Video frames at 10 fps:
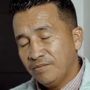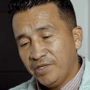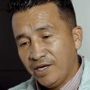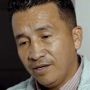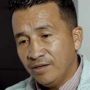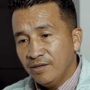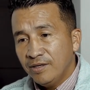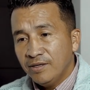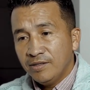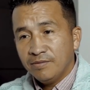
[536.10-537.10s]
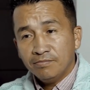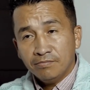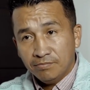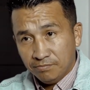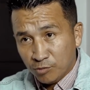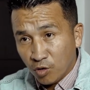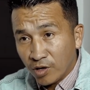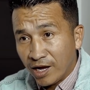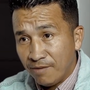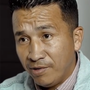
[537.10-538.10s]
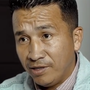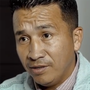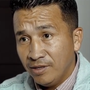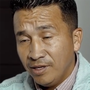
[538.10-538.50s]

Mira, con calma.